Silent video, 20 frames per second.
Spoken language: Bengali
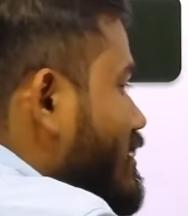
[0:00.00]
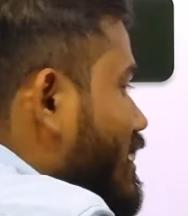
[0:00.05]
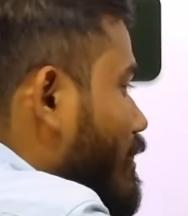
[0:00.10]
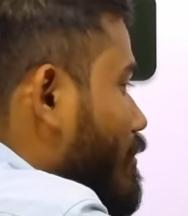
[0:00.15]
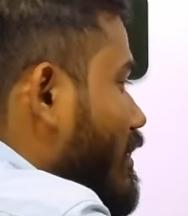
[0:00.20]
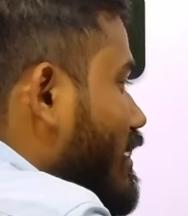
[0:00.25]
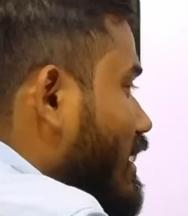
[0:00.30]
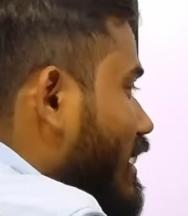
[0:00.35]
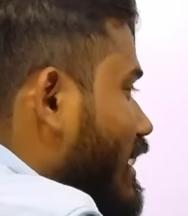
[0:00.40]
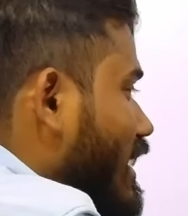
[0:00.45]

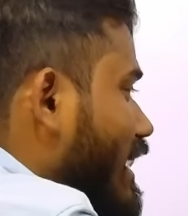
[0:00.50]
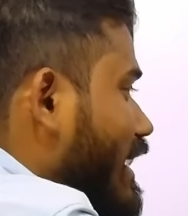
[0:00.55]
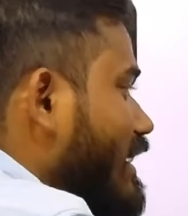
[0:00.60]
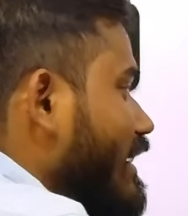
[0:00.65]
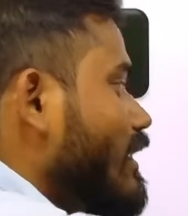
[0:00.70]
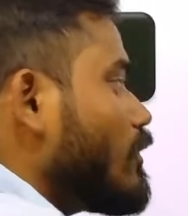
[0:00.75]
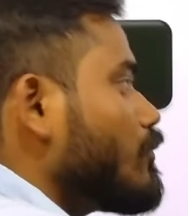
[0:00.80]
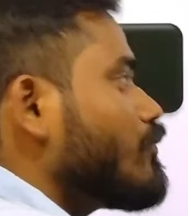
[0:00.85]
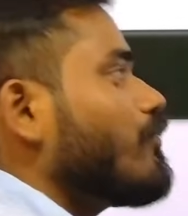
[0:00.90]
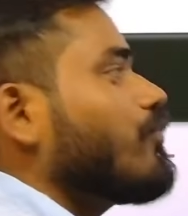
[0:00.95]
নাম্বারটা না এটা
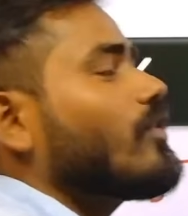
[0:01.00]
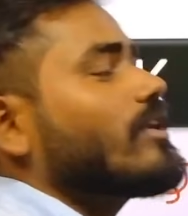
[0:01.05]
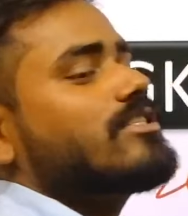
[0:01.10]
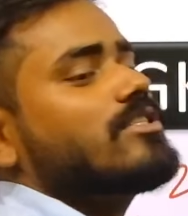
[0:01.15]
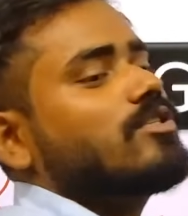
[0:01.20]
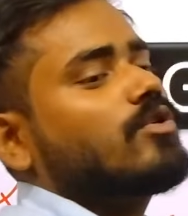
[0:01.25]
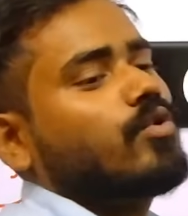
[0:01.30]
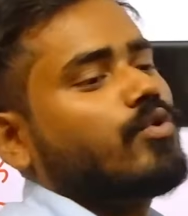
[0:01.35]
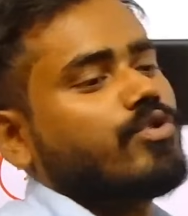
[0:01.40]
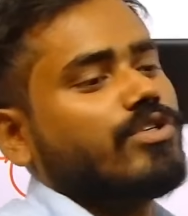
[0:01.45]
কেউ
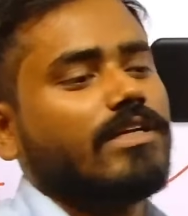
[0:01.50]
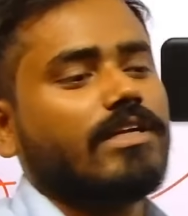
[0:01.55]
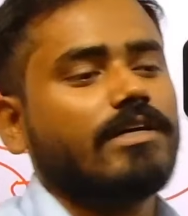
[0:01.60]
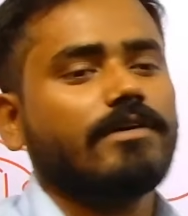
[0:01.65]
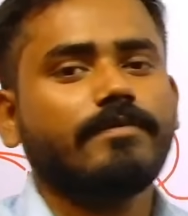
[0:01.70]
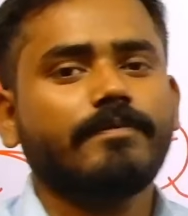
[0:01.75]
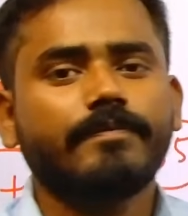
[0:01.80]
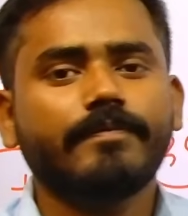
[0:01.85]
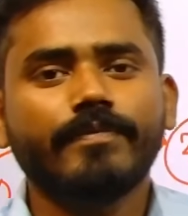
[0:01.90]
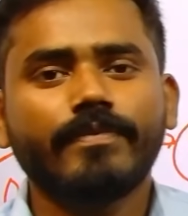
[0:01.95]
ফোকাসই করছে না
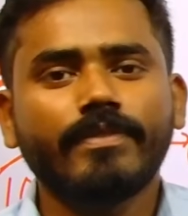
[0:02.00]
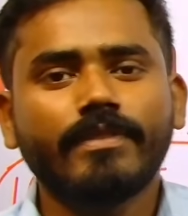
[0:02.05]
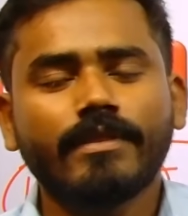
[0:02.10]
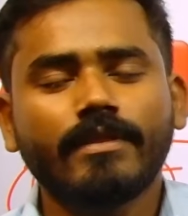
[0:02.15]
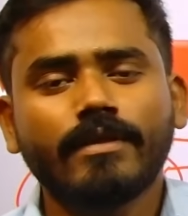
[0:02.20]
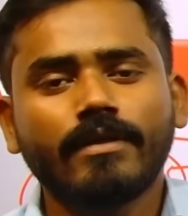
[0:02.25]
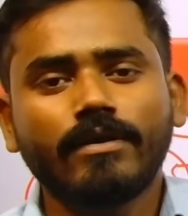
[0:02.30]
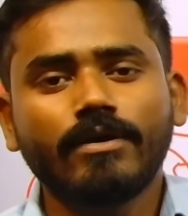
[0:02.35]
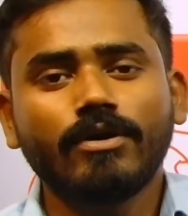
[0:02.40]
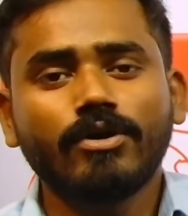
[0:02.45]

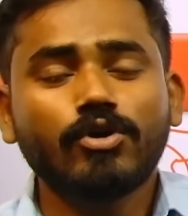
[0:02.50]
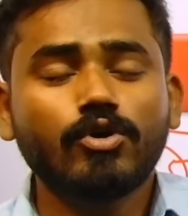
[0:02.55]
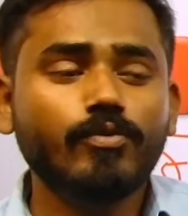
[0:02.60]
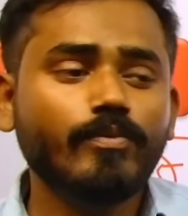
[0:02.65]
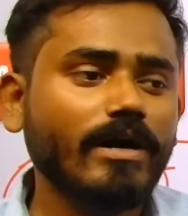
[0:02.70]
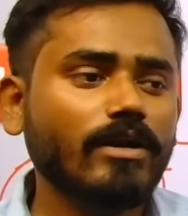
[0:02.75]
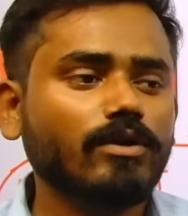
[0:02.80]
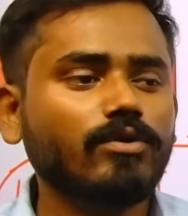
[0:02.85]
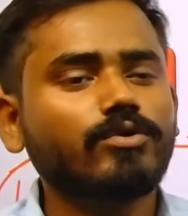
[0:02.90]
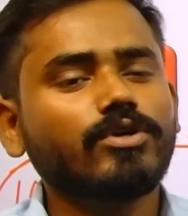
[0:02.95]
খুব
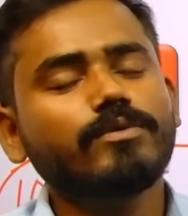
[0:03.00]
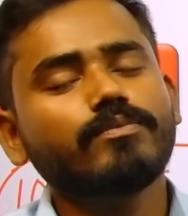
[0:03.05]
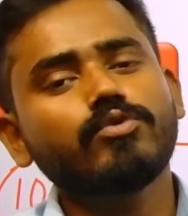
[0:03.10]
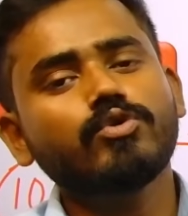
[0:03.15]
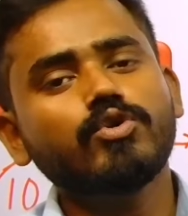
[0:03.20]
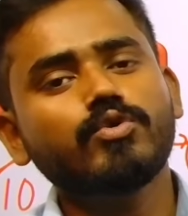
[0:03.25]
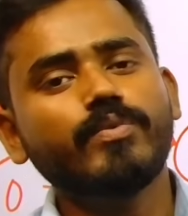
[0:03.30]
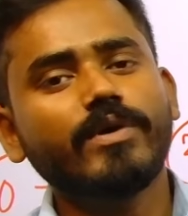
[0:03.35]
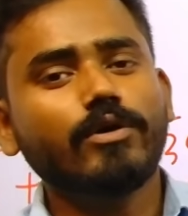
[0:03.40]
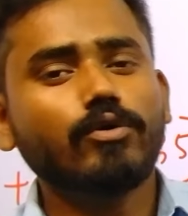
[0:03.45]
ভালো করে
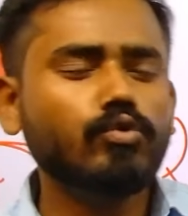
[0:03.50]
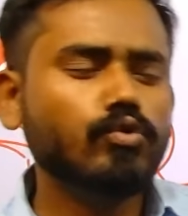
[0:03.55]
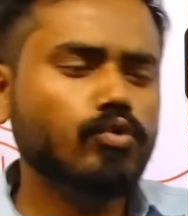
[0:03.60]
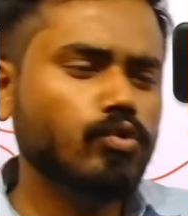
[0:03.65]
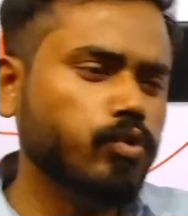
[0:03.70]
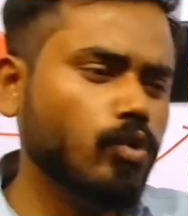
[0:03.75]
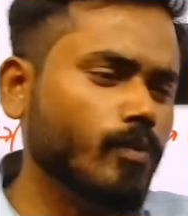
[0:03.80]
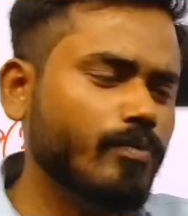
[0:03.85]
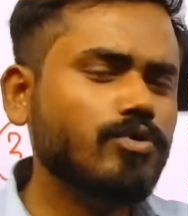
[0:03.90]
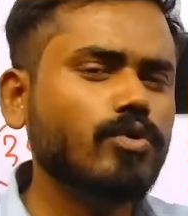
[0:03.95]
বুঝবে
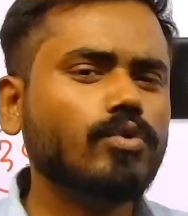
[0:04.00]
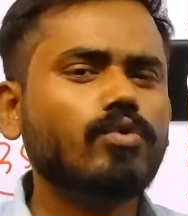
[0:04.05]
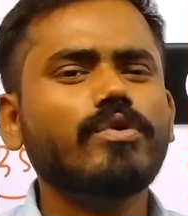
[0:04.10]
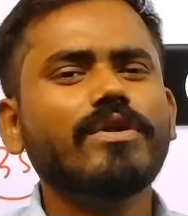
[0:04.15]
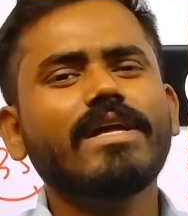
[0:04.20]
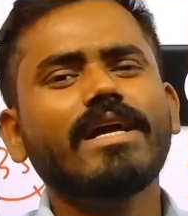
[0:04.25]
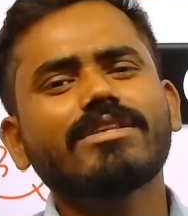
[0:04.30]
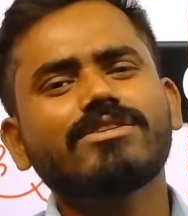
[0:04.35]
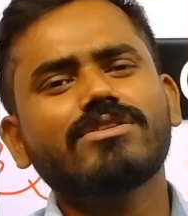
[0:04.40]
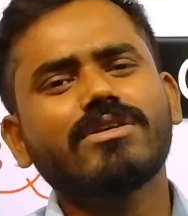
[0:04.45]
খুব জরুরি
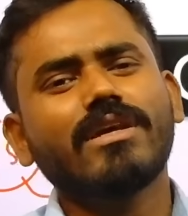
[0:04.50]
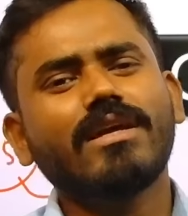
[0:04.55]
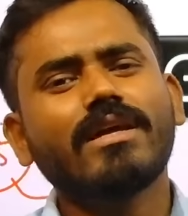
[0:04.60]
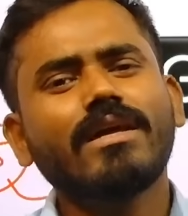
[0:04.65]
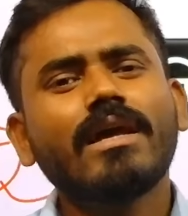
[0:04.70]
আছে